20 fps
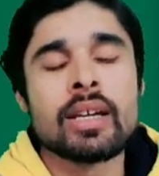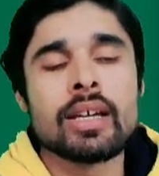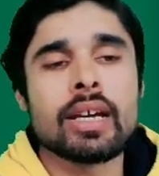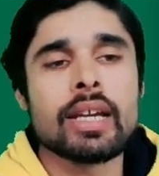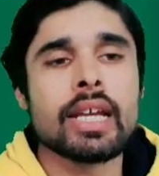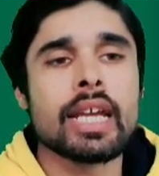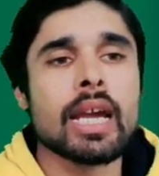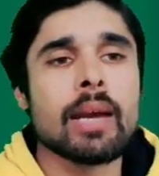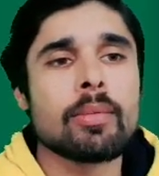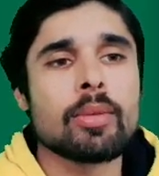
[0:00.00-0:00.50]

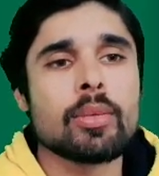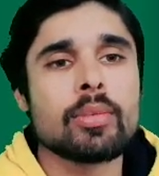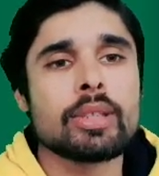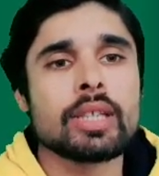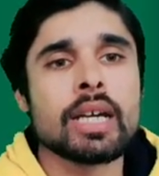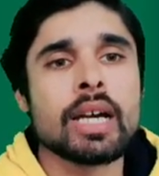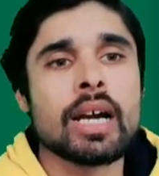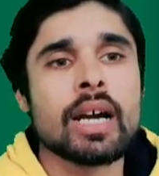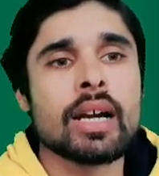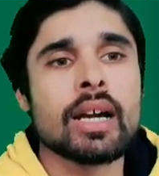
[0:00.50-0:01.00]
करके आपको
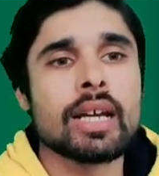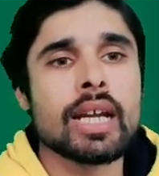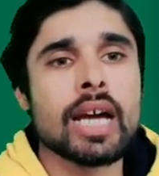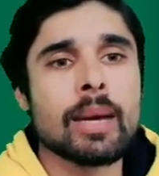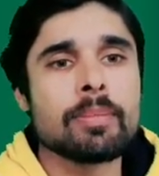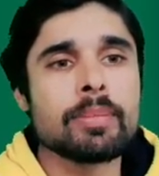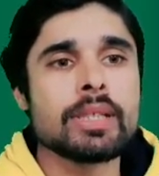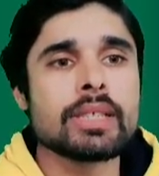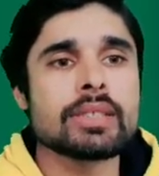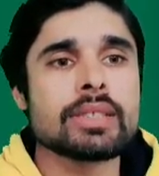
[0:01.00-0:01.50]
बताया अगर
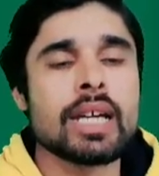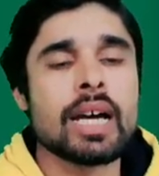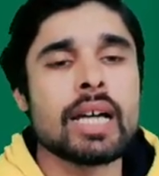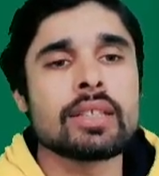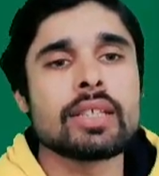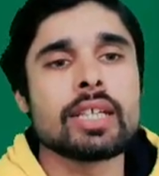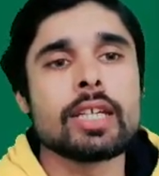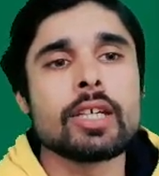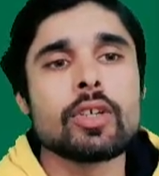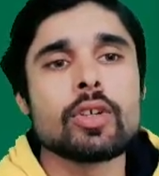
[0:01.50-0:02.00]
आपने
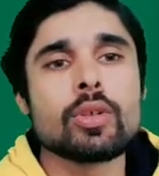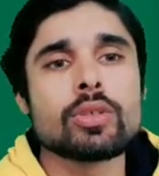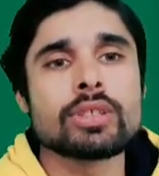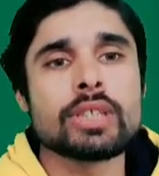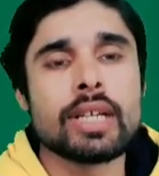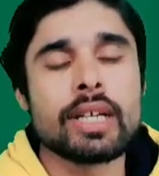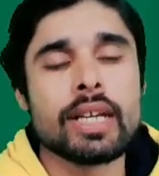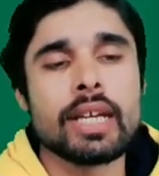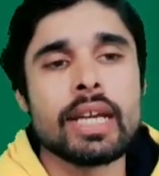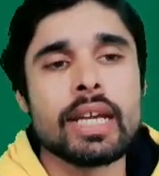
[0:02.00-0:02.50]
सात तारीख को
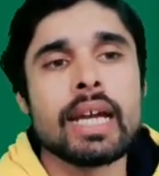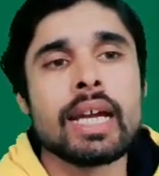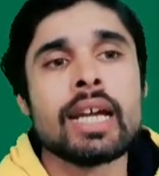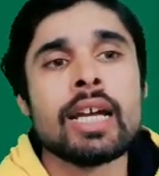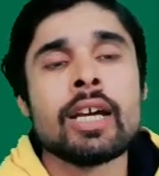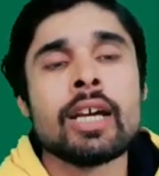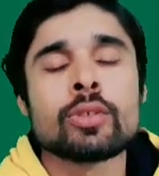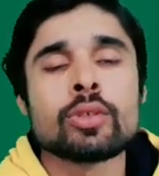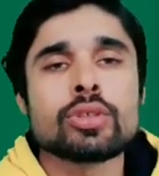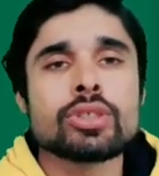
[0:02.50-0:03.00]
संडे है
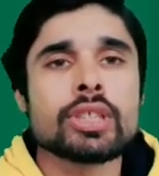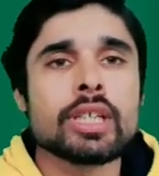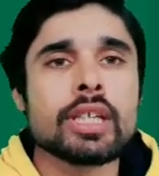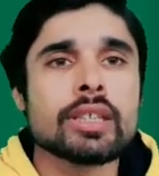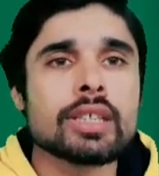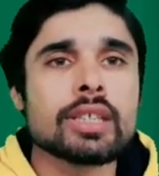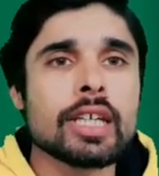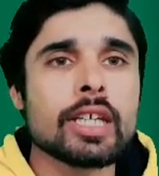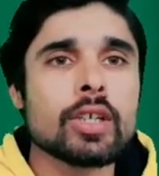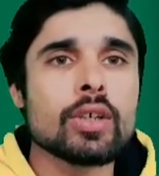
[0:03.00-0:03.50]
तो छः
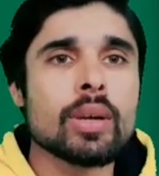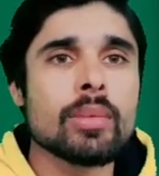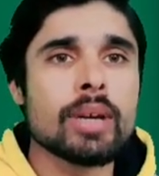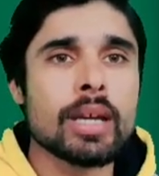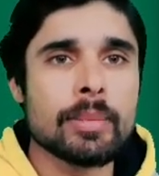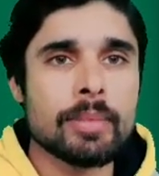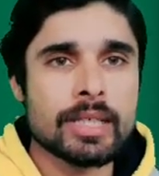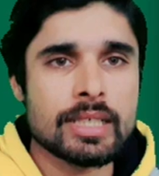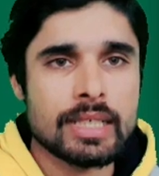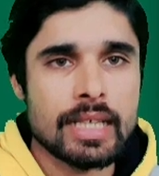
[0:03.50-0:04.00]
तारीख को
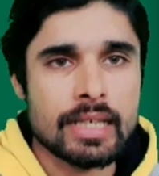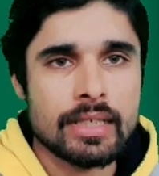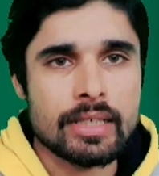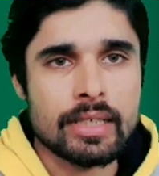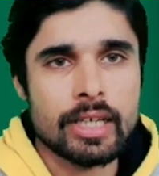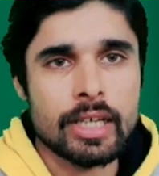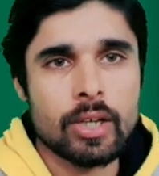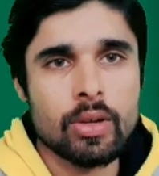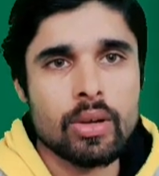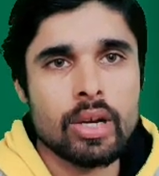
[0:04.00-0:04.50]
हमारे पास
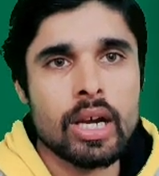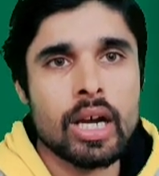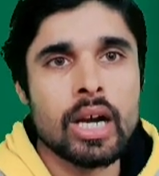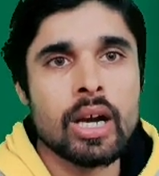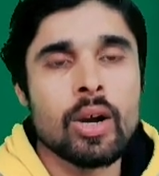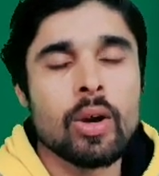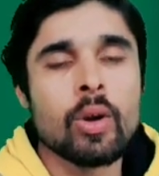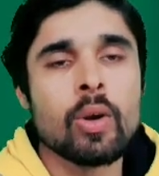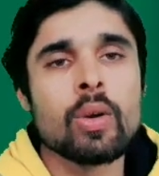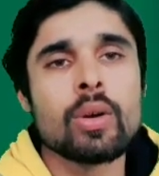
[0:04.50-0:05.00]
सैटरडे होगा
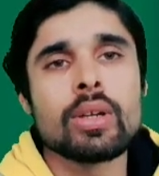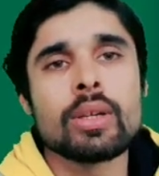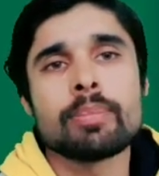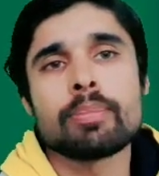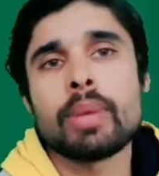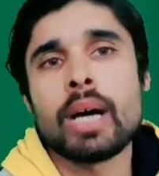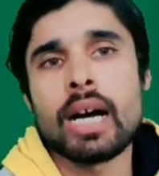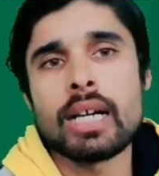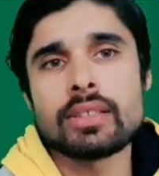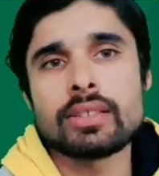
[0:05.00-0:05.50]
और
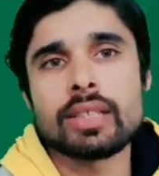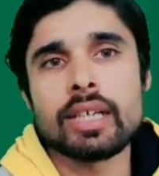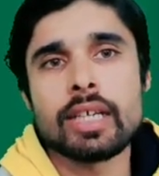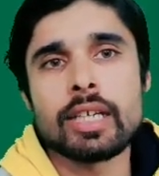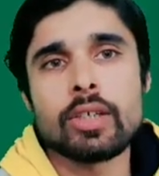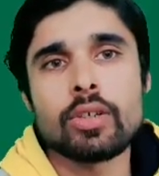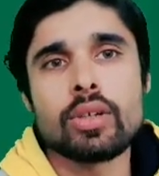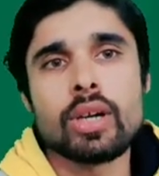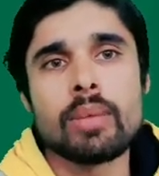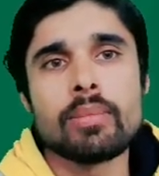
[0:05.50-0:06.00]
पाँच
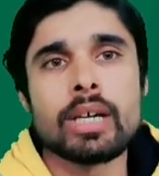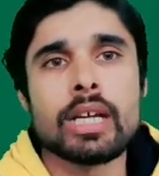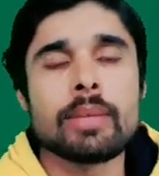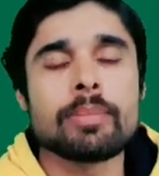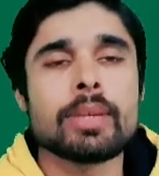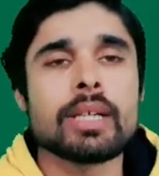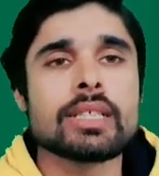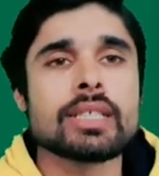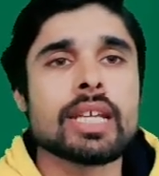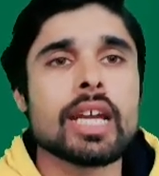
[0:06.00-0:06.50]
तारीख को हमारे
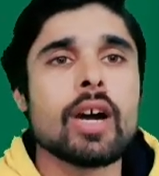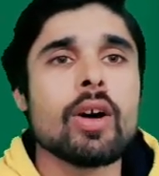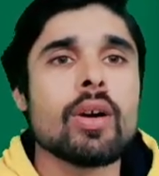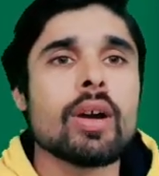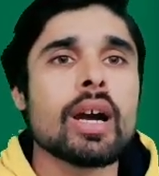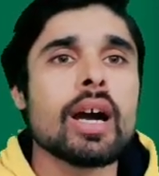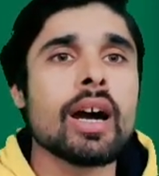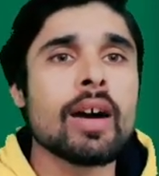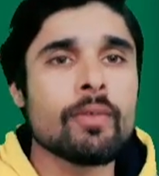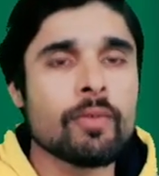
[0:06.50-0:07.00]
पास क्या
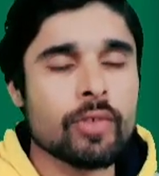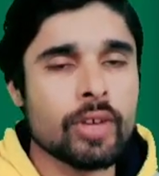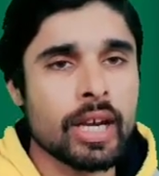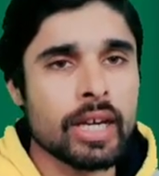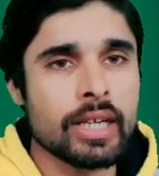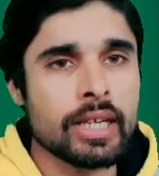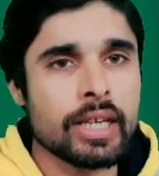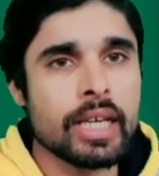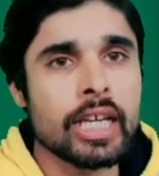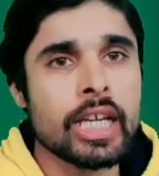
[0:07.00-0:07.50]
होगा
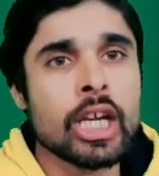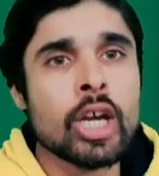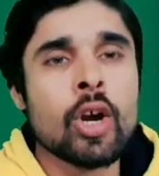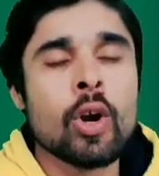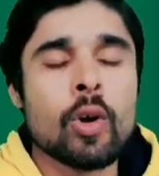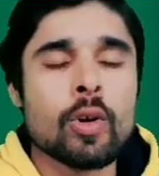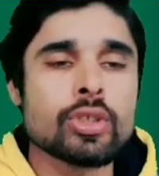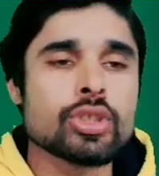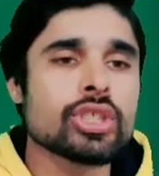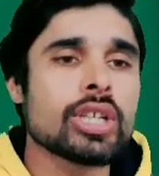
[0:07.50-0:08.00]
फ्राइडे
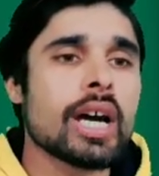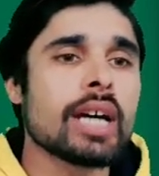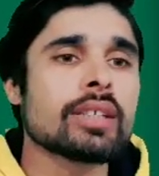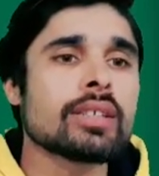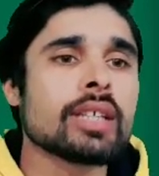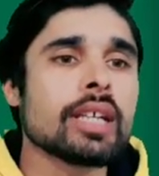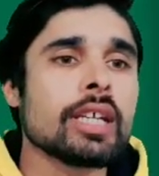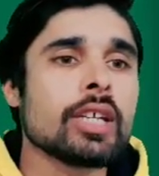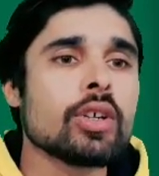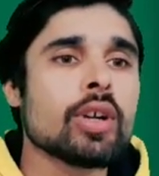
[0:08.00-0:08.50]
और चार
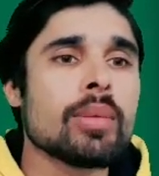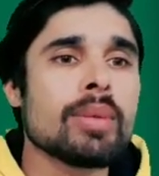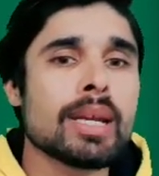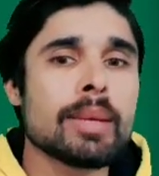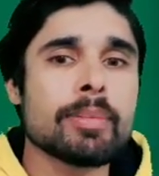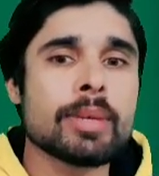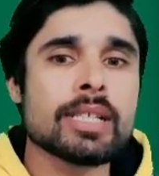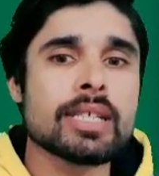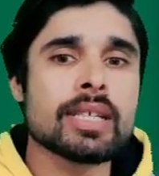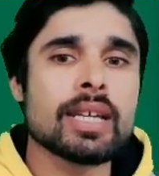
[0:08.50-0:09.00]
तारीख को
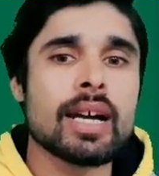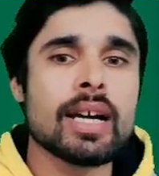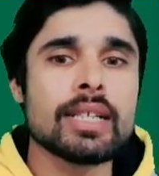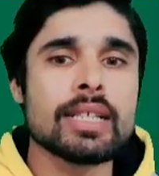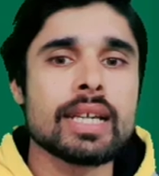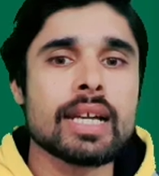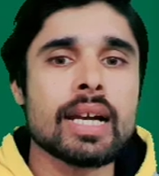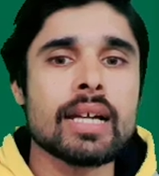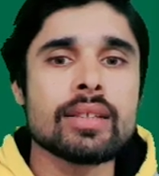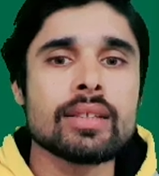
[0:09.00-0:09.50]
हमारे पास क्या आ
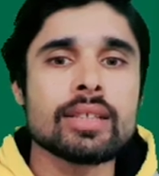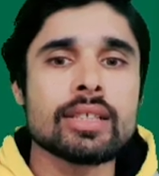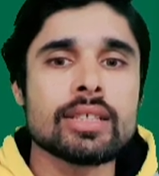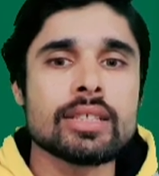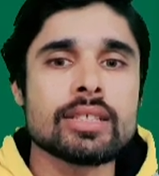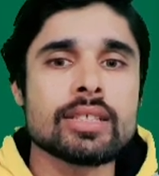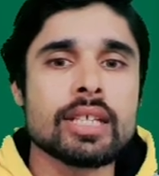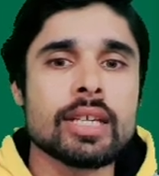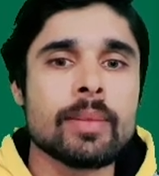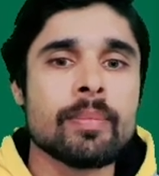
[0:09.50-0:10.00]
जाएगा
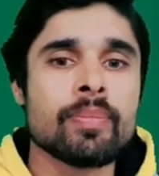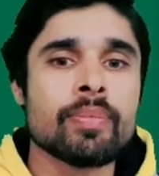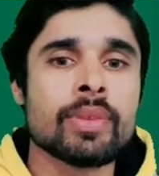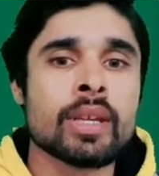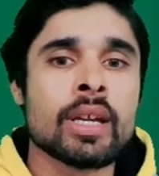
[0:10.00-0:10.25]
थर्सडे